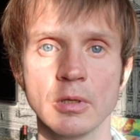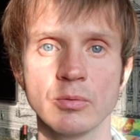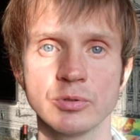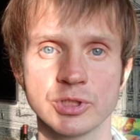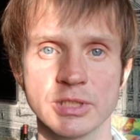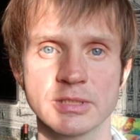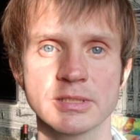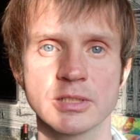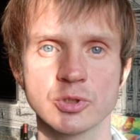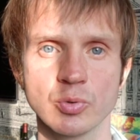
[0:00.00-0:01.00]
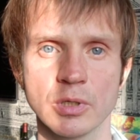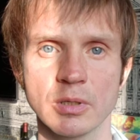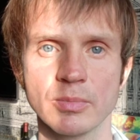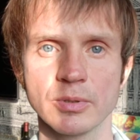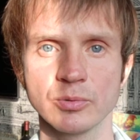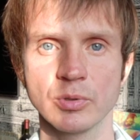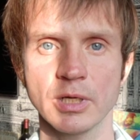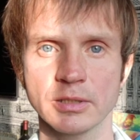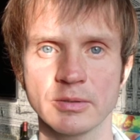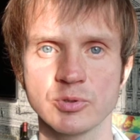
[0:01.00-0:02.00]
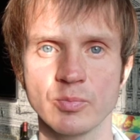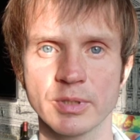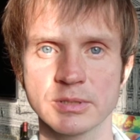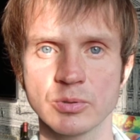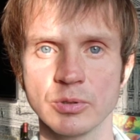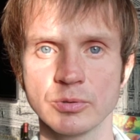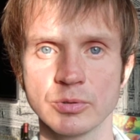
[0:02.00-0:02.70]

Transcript: Вот сейчас расскажу, как бы, ну, как это все происходит.